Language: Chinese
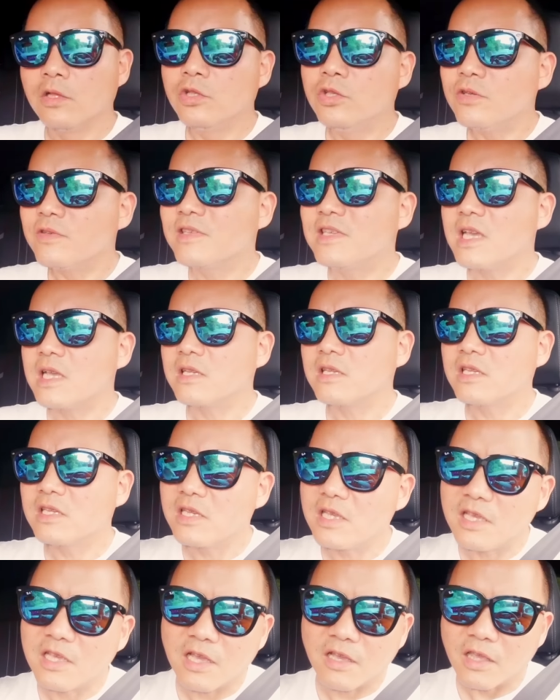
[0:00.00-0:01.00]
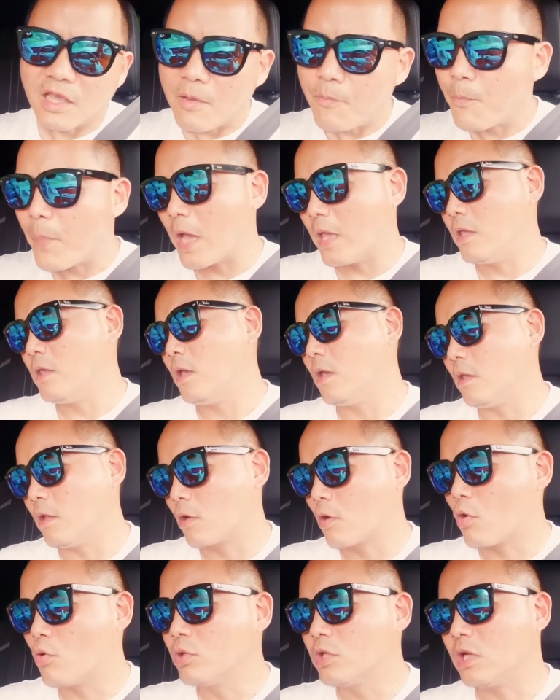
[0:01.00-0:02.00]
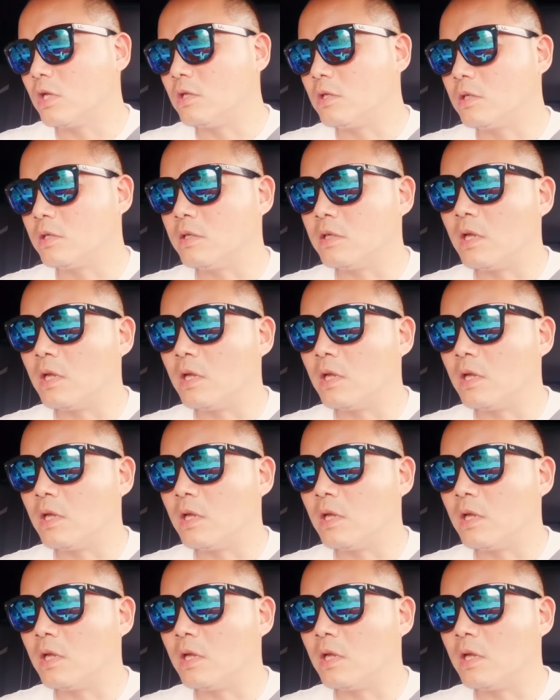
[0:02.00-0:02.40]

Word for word: 就像是一个一板一眼的工程师，